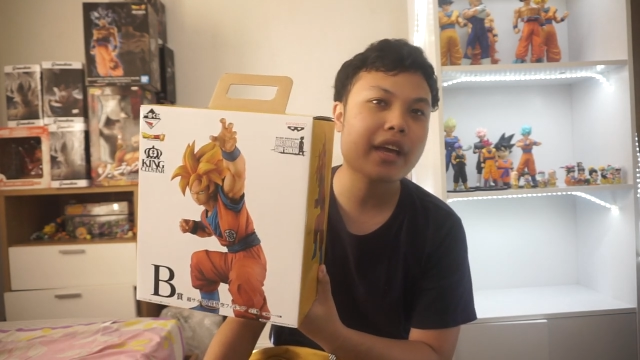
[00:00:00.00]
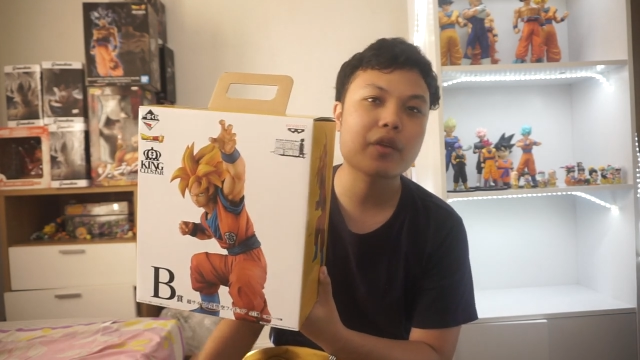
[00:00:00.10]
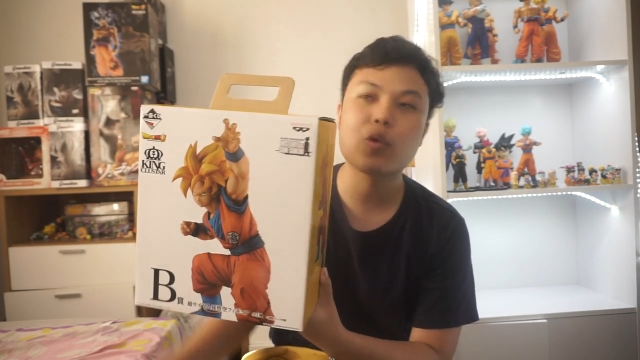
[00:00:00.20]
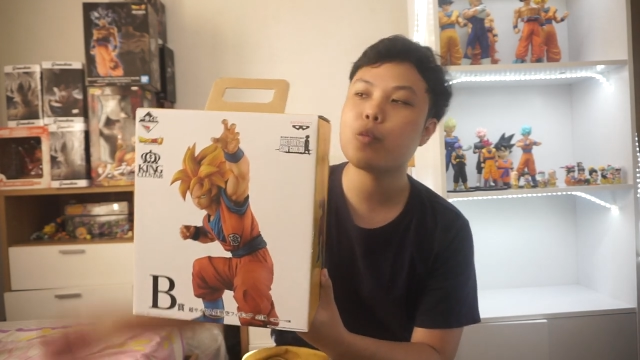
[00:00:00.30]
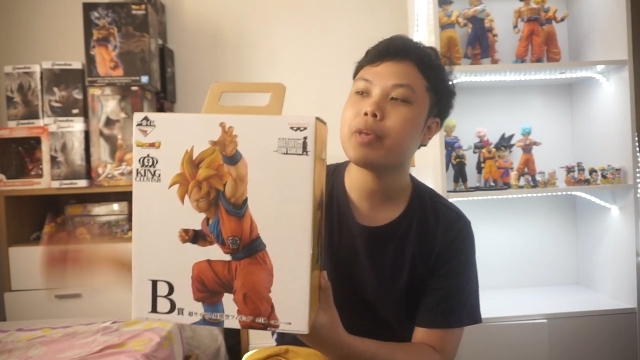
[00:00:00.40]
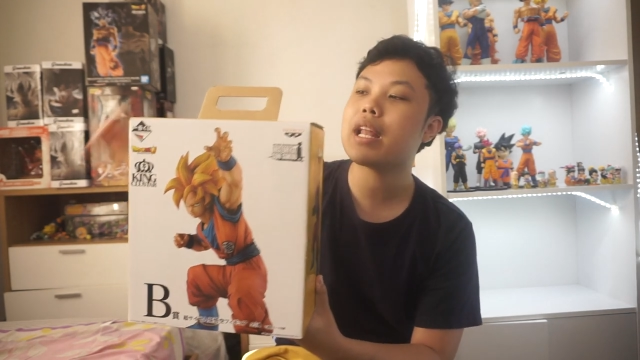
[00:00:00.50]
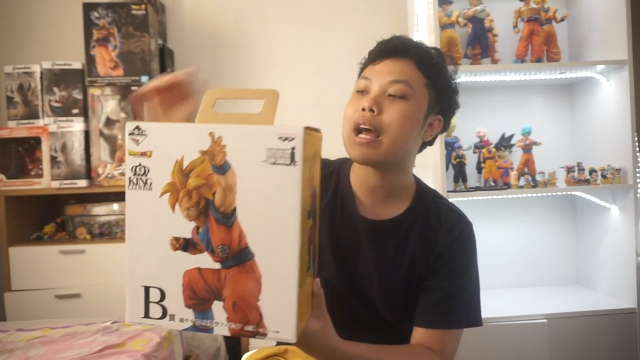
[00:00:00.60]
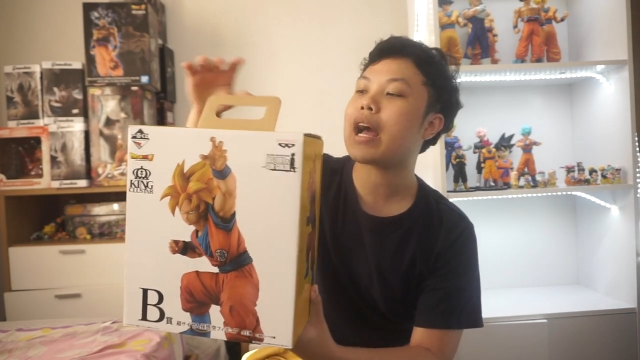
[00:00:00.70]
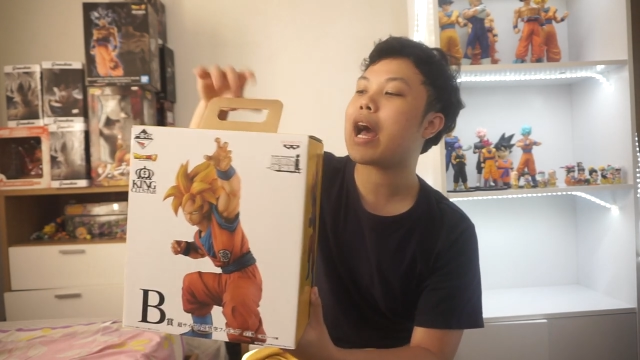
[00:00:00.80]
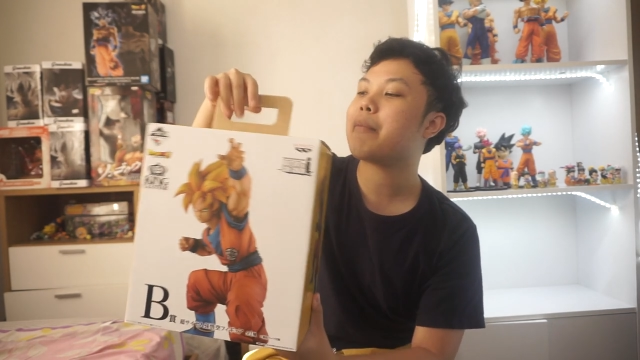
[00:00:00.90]
ดูมีรา
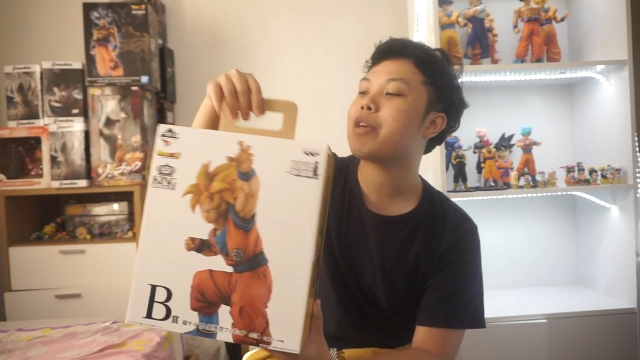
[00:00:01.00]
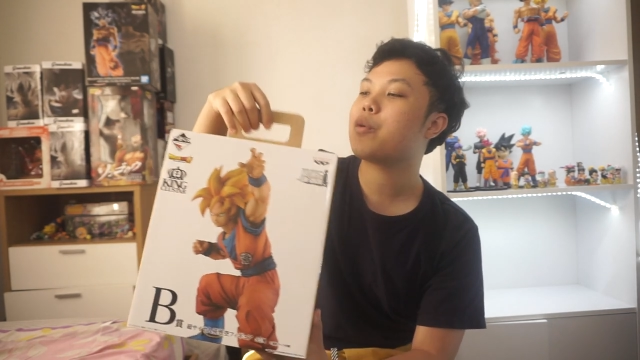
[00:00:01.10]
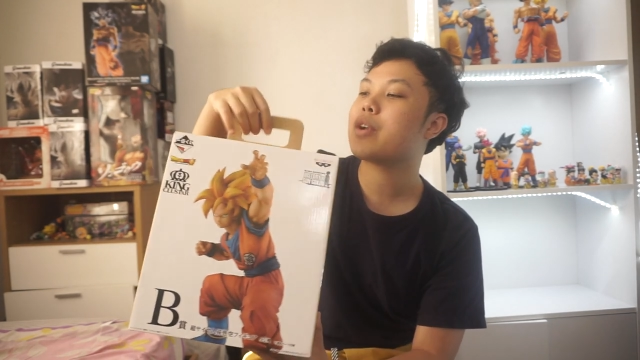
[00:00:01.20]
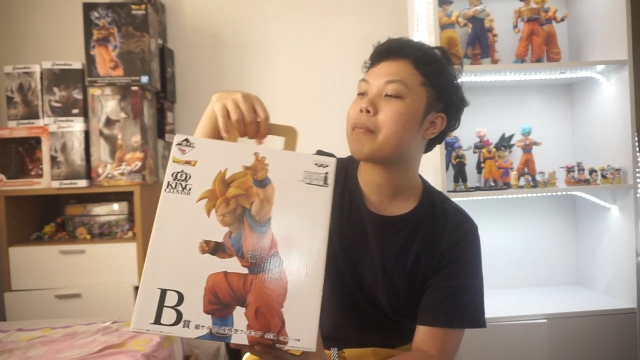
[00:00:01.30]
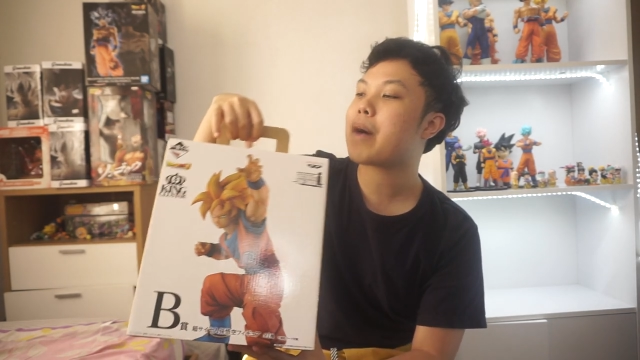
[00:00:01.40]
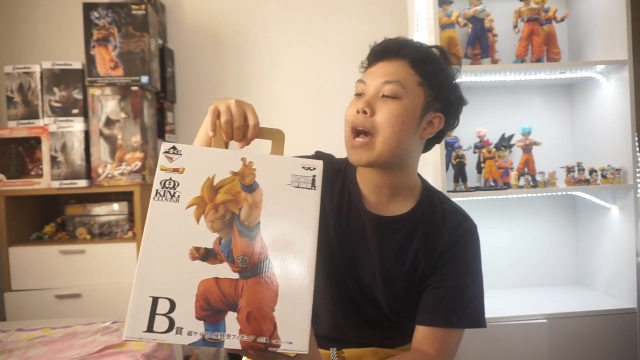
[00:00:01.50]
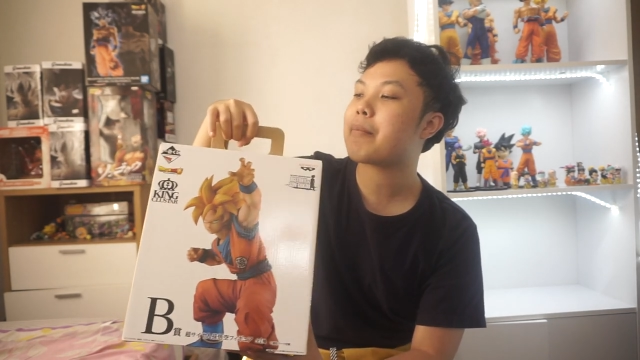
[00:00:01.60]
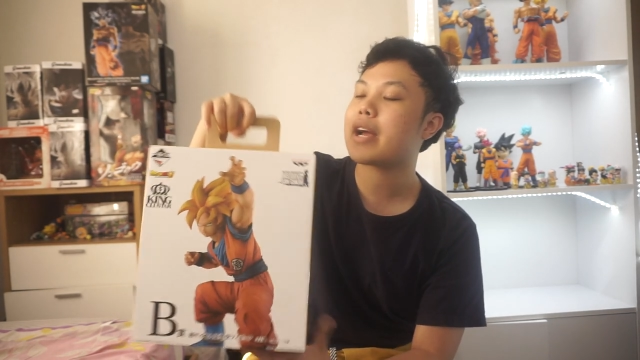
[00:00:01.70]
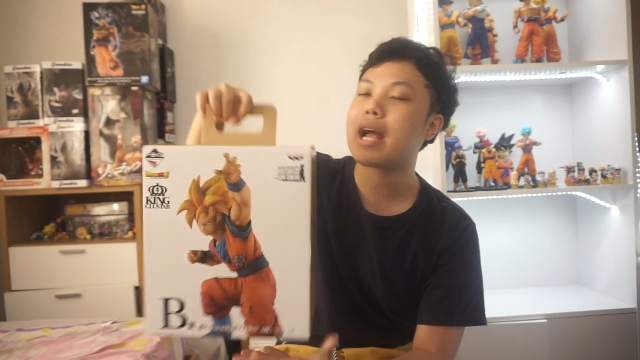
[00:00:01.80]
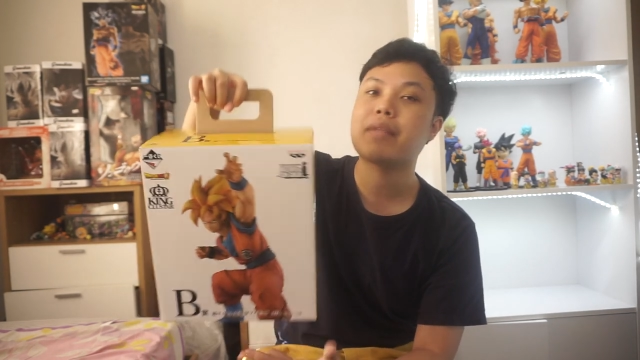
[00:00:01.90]
คามีคุณภาพ
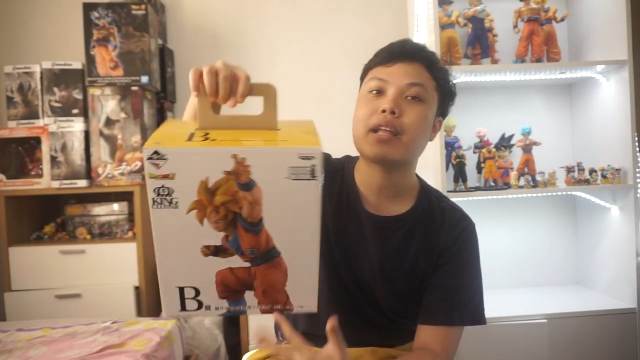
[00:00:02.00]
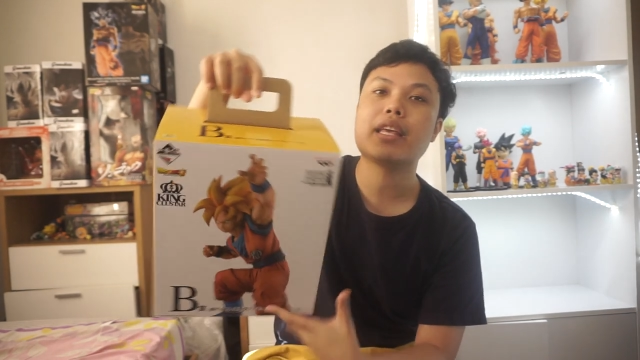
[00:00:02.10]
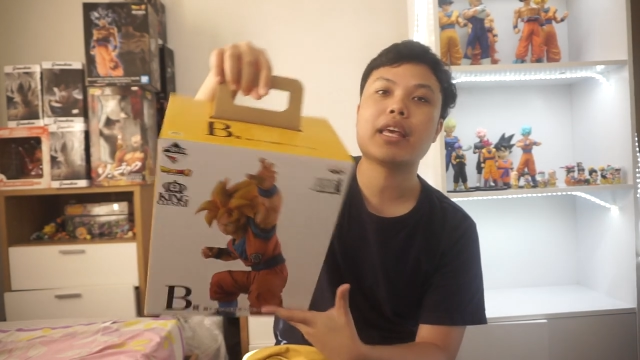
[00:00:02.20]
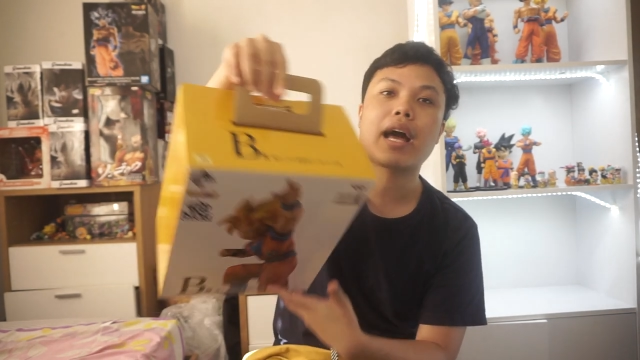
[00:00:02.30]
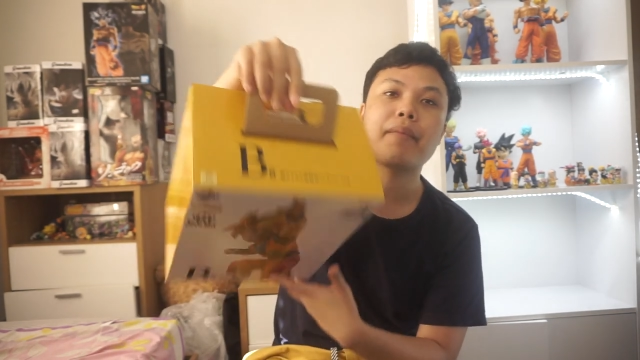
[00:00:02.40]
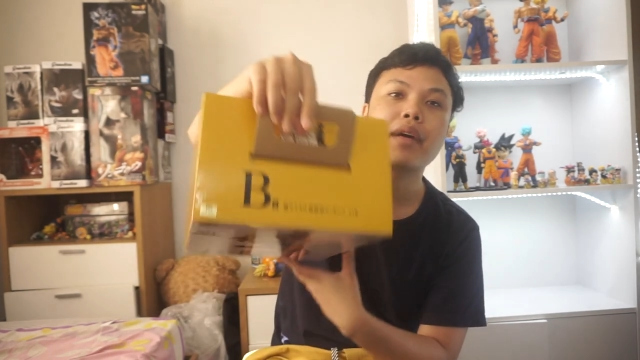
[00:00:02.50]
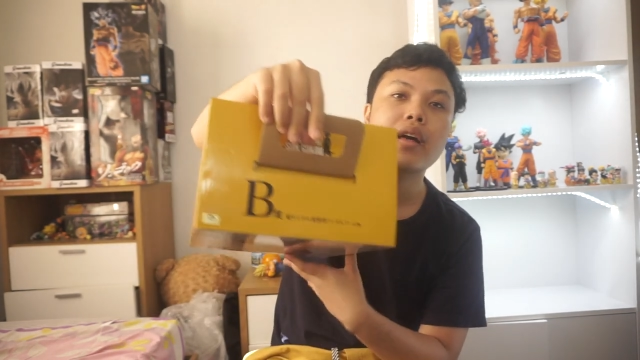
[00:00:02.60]
นะครับและนี่ครับ